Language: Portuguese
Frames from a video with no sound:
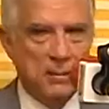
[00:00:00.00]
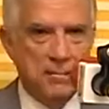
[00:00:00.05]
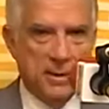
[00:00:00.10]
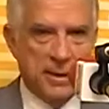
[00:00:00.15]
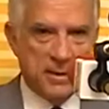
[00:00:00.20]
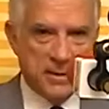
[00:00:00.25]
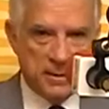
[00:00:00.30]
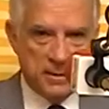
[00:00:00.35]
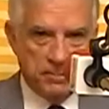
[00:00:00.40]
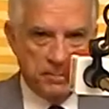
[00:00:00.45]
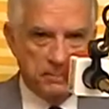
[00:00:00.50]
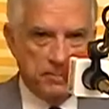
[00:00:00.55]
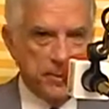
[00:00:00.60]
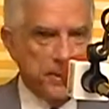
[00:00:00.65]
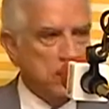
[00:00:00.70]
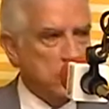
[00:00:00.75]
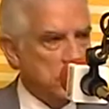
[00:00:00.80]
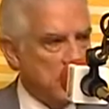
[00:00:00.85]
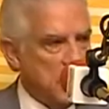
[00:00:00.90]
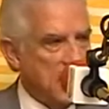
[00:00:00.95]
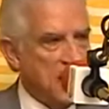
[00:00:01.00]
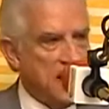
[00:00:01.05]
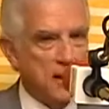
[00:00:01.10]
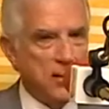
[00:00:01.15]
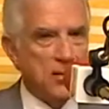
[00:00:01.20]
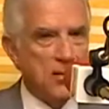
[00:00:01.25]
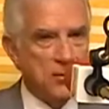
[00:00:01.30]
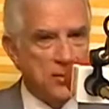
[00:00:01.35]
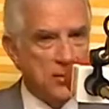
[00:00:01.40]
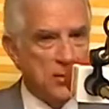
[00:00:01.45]
para que esse piso
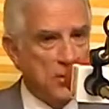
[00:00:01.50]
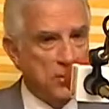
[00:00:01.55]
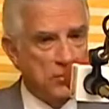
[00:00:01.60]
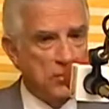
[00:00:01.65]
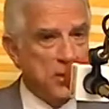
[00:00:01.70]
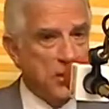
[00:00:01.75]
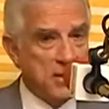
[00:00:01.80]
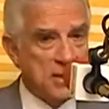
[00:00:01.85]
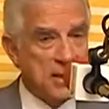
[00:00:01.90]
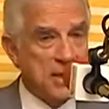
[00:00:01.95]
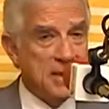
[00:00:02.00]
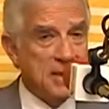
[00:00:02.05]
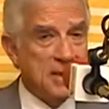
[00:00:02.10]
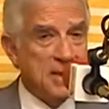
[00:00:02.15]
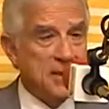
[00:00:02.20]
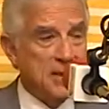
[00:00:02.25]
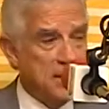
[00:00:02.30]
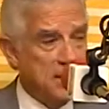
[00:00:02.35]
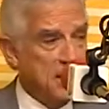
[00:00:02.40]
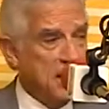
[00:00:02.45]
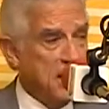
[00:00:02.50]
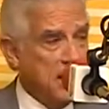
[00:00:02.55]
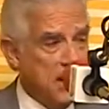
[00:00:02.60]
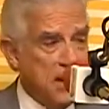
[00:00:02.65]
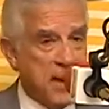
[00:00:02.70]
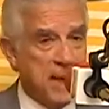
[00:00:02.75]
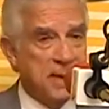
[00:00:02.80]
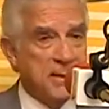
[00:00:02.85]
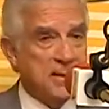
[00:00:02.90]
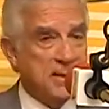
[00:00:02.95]
salarial nacional possa atender
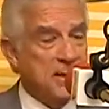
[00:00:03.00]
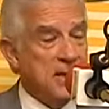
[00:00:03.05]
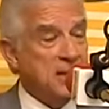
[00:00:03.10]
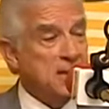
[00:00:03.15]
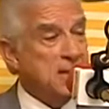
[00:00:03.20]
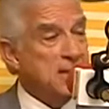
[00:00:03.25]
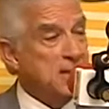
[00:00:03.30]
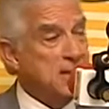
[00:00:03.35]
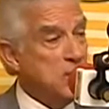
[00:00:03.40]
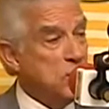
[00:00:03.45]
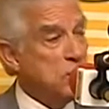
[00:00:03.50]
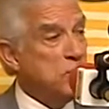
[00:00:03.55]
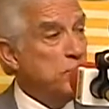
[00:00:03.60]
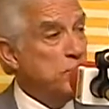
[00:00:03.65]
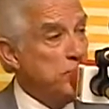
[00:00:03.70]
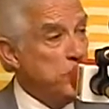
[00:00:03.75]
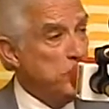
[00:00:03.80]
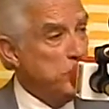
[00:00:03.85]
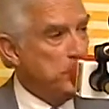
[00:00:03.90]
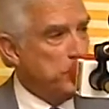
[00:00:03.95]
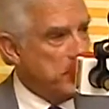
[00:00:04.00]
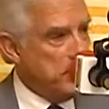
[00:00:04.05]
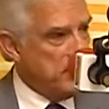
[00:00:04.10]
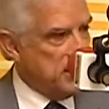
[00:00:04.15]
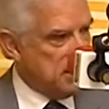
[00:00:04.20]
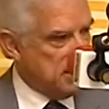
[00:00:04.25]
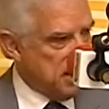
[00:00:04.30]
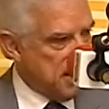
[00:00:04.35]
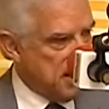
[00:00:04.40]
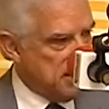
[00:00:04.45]
a 700 mil
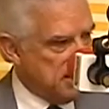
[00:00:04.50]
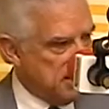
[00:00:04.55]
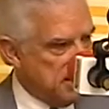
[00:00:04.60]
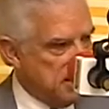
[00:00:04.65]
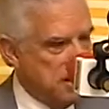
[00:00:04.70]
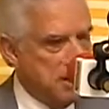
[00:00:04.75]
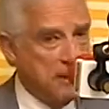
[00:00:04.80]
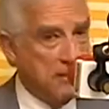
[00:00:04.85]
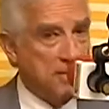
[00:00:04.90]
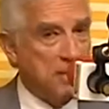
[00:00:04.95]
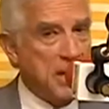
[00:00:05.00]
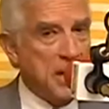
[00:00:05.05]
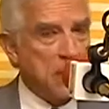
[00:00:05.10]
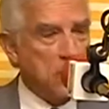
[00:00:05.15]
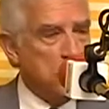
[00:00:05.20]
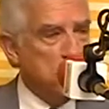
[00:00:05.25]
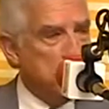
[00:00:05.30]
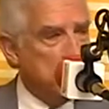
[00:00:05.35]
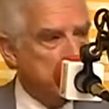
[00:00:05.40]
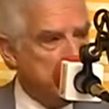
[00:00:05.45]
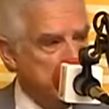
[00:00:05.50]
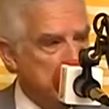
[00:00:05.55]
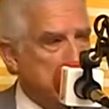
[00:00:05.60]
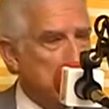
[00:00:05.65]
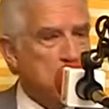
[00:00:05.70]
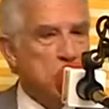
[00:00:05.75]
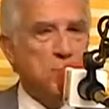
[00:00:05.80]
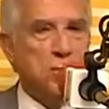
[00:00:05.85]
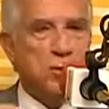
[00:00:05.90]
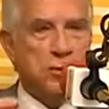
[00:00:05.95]
policiais para
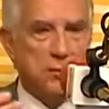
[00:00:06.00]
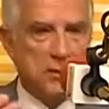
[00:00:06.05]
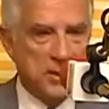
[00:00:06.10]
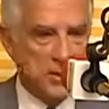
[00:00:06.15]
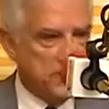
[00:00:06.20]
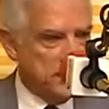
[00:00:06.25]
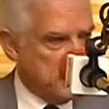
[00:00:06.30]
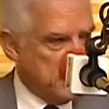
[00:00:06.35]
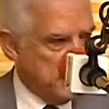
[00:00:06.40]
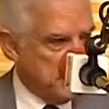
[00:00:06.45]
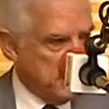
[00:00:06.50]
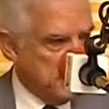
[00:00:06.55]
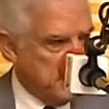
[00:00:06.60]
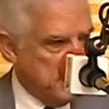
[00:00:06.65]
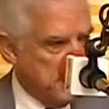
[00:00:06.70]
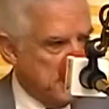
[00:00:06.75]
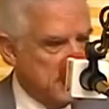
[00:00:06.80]
cumprir com o seu dever